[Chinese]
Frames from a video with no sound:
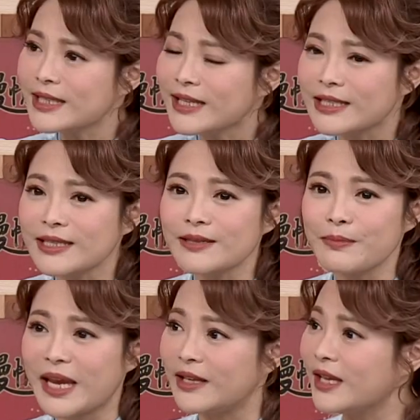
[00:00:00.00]
真的是
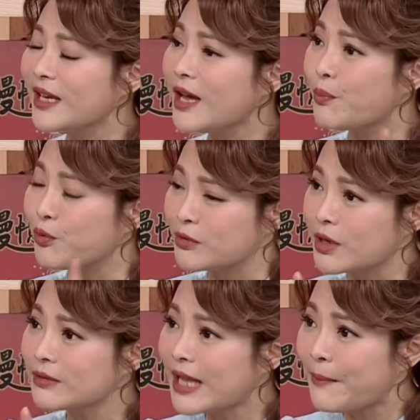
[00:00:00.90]
每天要补
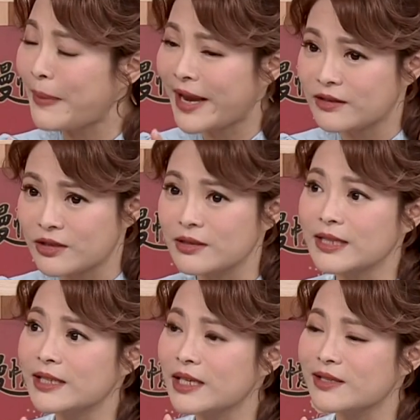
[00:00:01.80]
充蛋白质
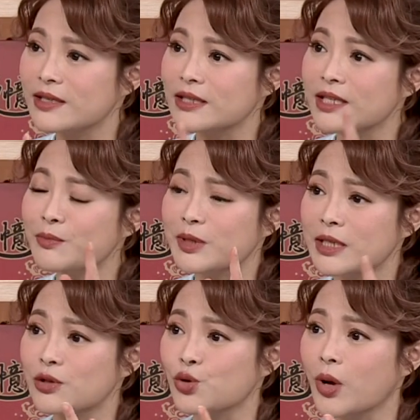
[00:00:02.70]
这件事，是不
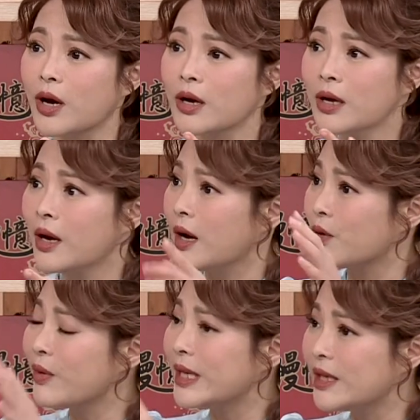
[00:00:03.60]
是说呃，
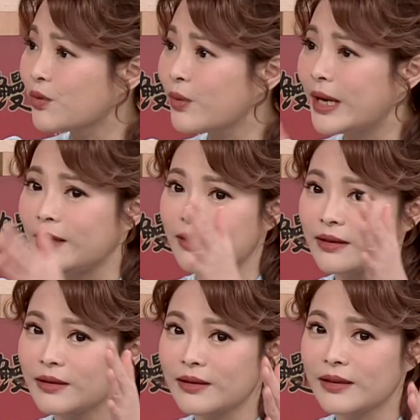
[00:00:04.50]
会因为
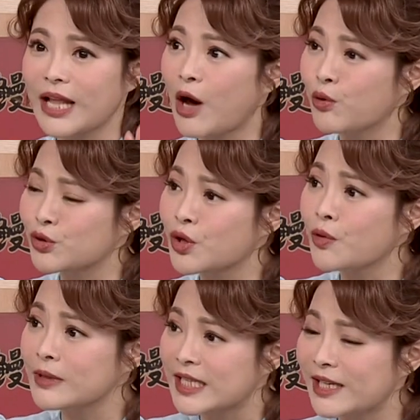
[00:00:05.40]
老
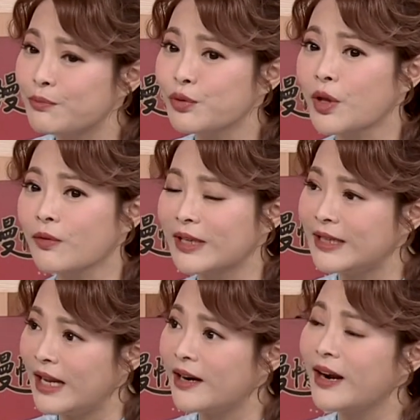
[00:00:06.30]
中青不同的
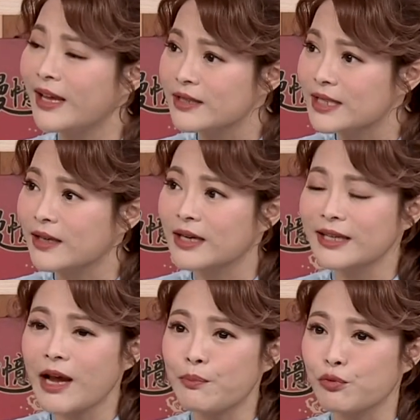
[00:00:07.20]
年龄层
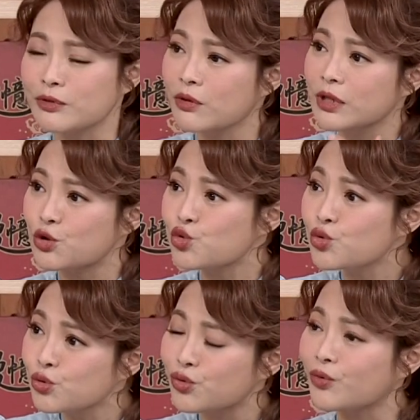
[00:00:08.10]
要补充的
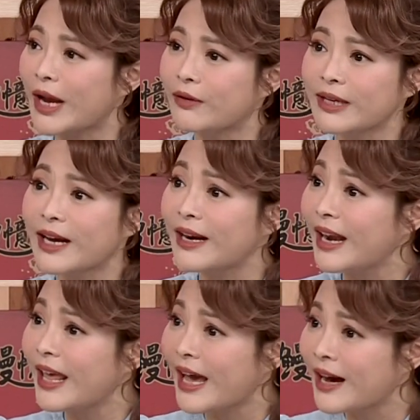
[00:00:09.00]
速度还有那个
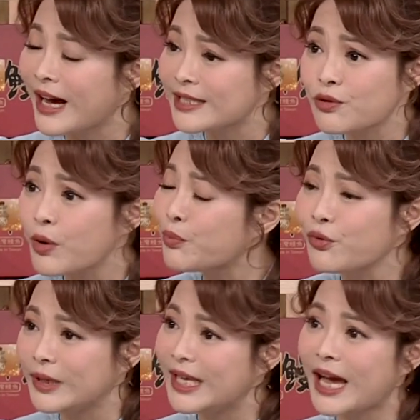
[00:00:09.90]
量啊，是不是
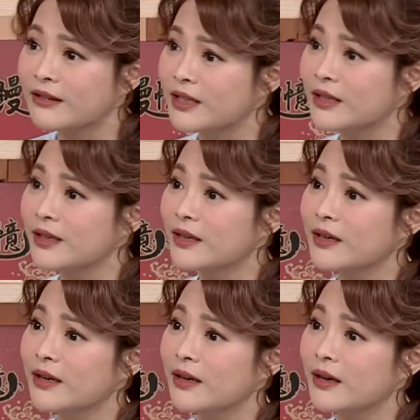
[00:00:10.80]
不一样呢？
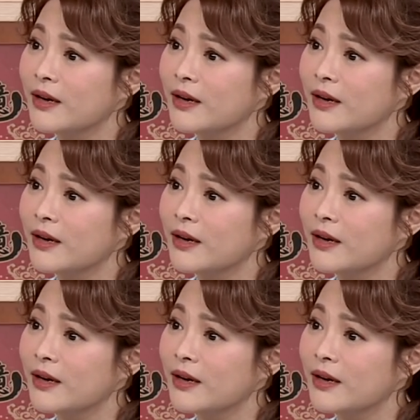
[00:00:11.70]
嗯，